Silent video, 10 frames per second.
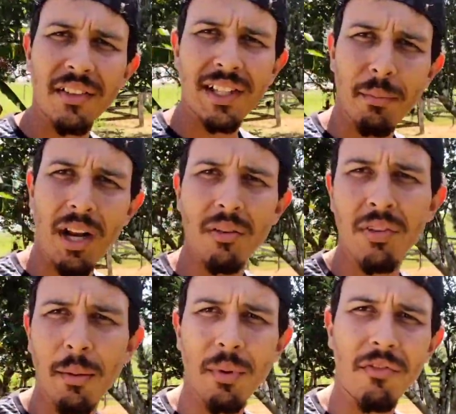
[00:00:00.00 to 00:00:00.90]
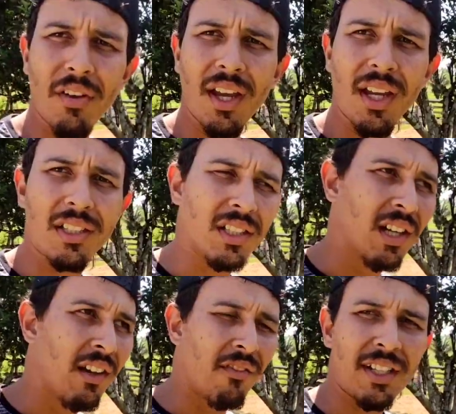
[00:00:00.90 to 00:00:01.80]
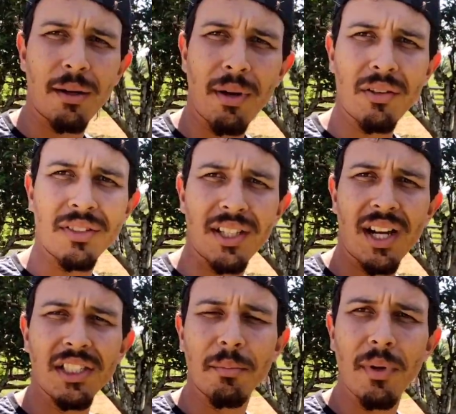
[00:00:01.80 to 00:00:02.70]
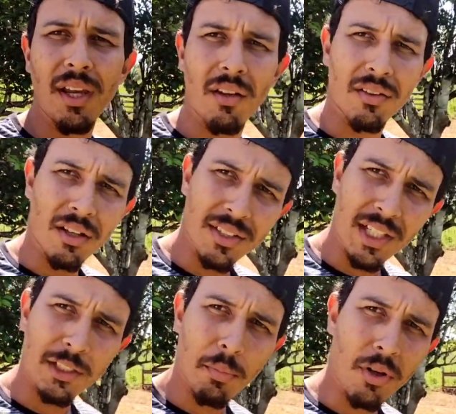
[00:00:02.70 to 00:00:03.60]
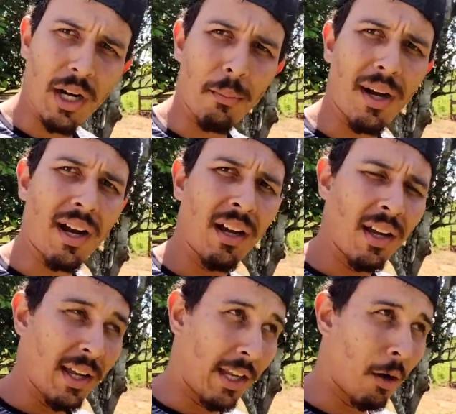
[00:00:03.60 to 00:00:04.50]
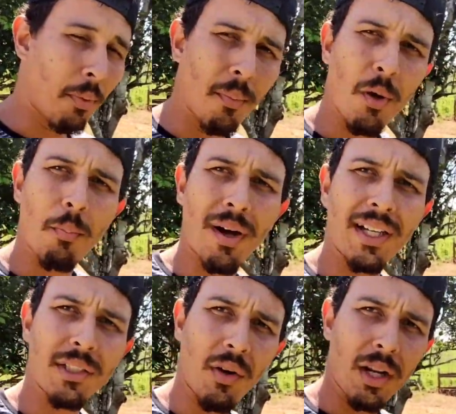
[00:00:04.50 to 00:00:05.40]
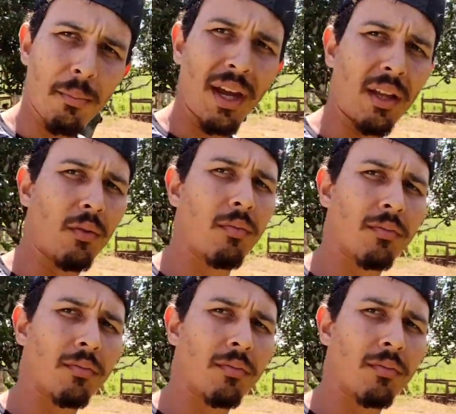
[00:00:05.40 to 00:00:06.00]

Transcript: Você vai trabalhar com capim verde, vai trabalhar com silagem de milho, então você tem que se programar e é o primeiro passo é o alimento.